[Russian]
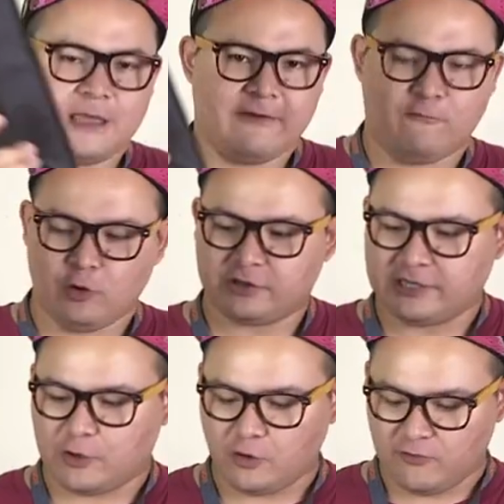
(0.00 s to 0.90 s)
вот
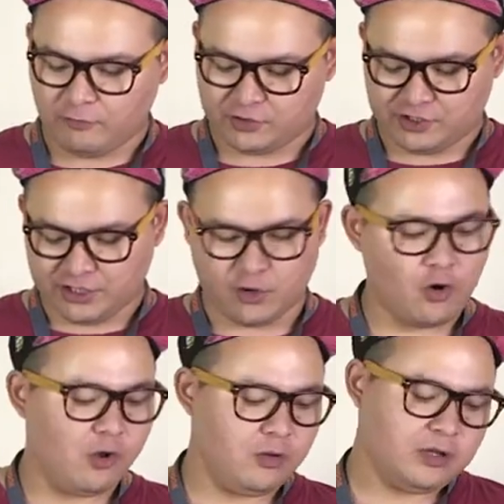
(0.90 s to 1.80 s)
такой вот
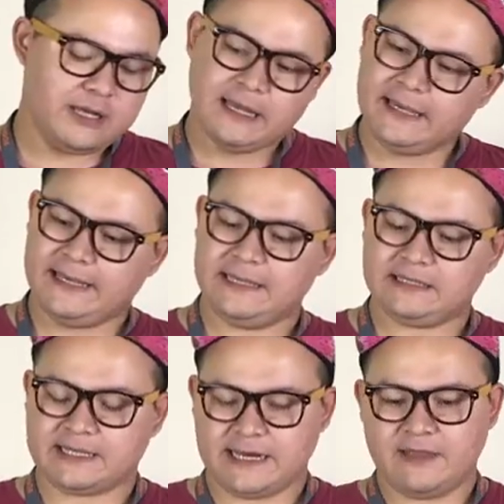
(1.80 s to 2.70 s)
чехол и,
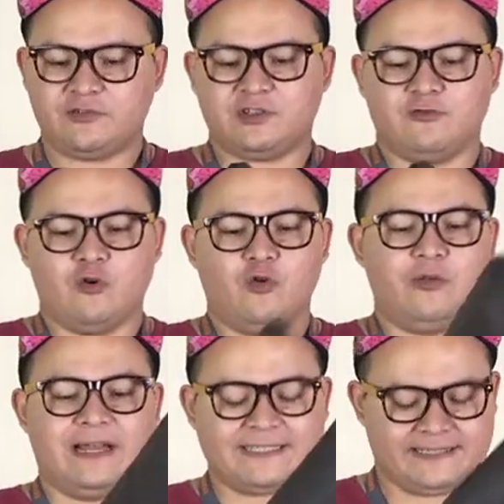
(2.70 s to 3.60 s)
скорее всего, у
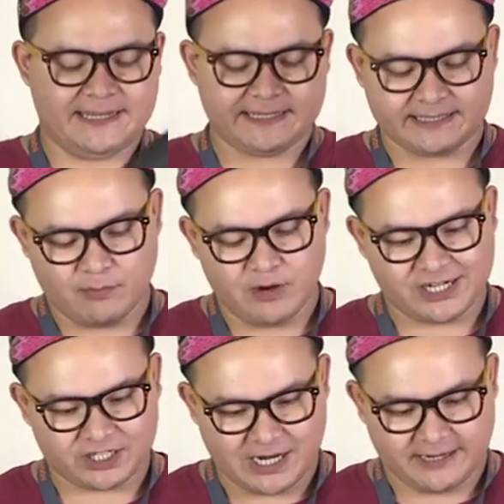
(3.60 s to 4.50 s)
нас здесь сама
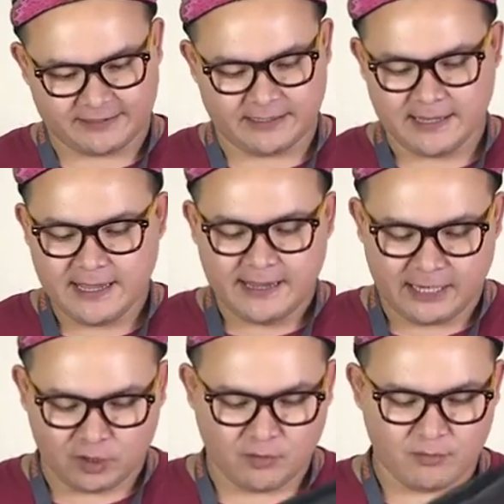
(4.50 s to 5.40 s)
шахта.
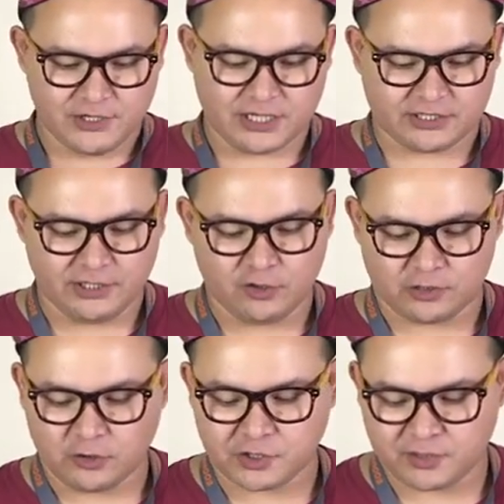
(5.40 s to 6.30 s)
Я думаю, мы сейчас ее
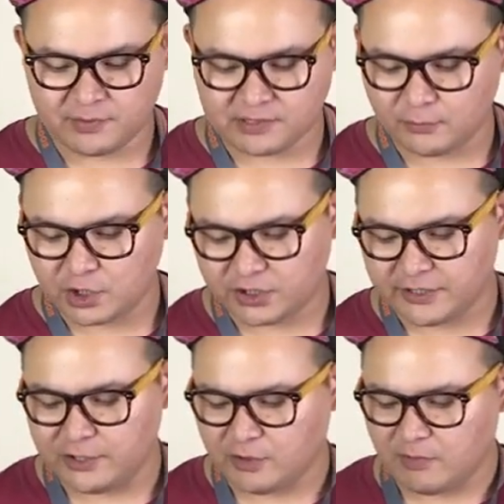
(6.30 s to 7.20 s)
отложим, потому что на
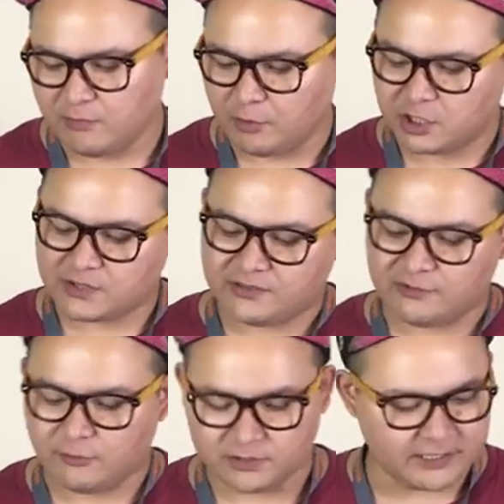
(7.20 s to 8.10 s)
нее мы больше
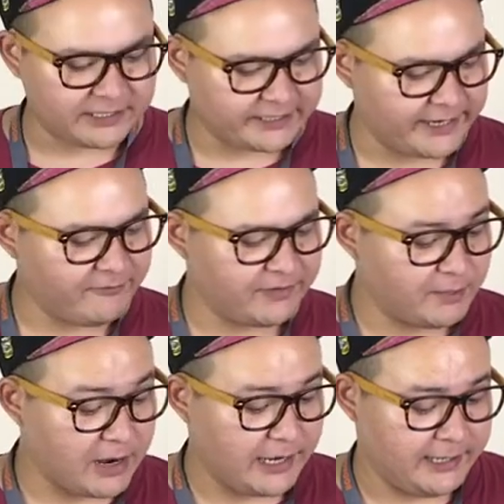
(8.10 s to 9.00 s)
всего заострим
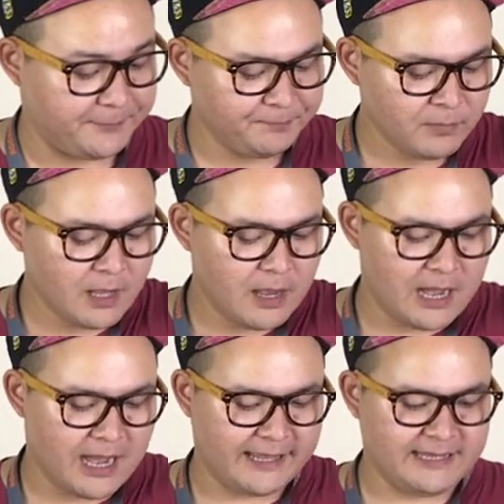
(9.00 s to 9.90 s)
внимание.
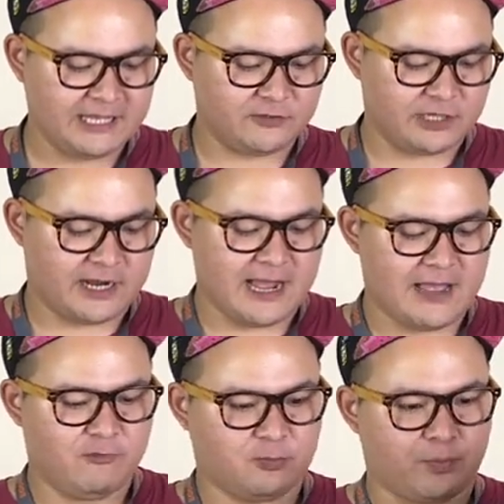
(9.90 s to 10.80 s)
А, есть вот
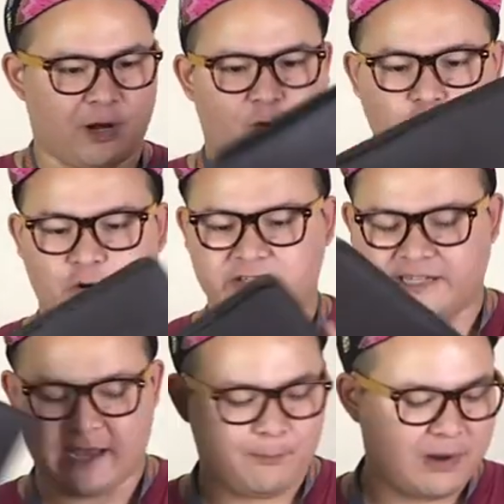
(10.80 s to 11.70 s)
такая вот
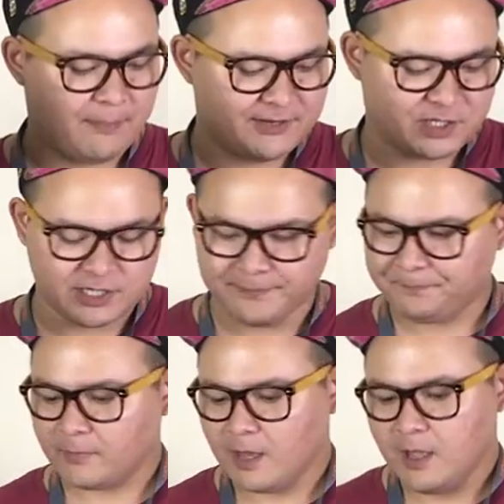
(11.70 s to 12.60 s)
прокурорская папочка.